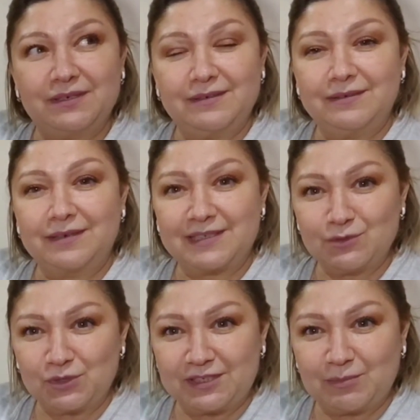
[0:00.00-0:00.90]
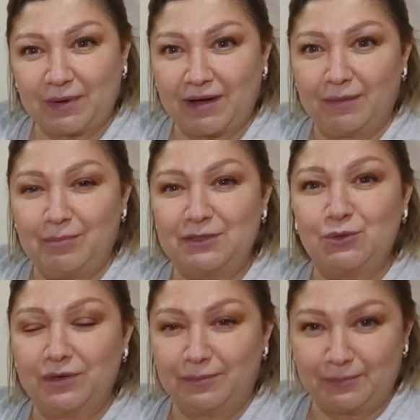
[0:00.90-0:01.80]
э, разносит по
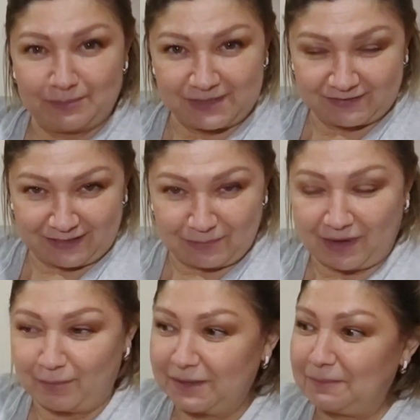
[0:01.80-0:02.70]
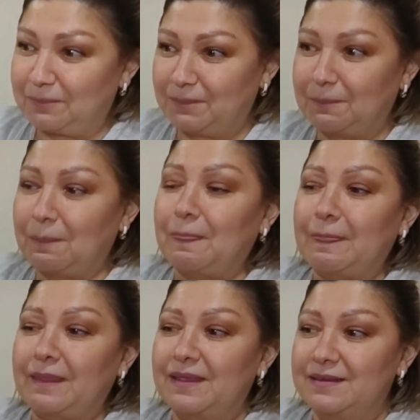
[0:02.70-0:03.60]
подругам своей мамы,
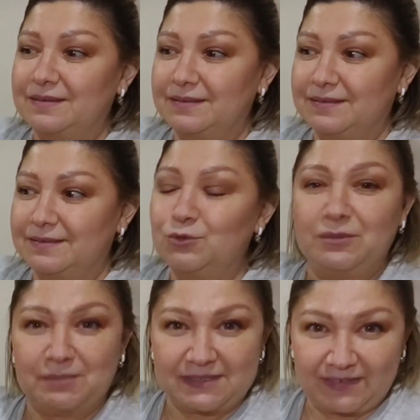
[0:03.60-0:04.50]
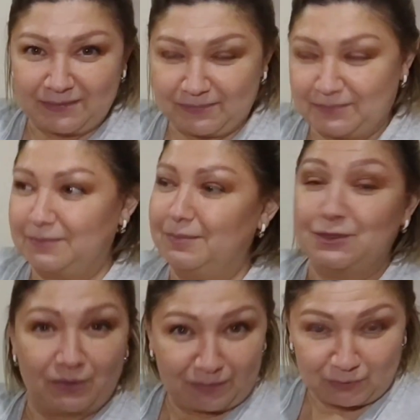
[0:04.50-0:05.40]
э, ну и по своим
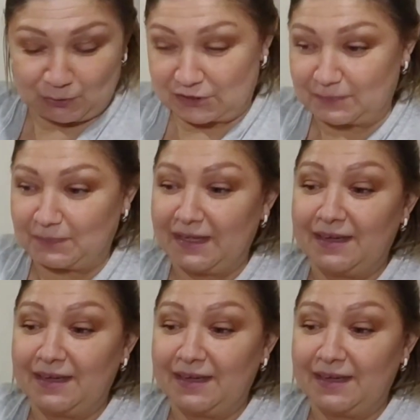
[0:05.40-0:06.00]
подругам тоже,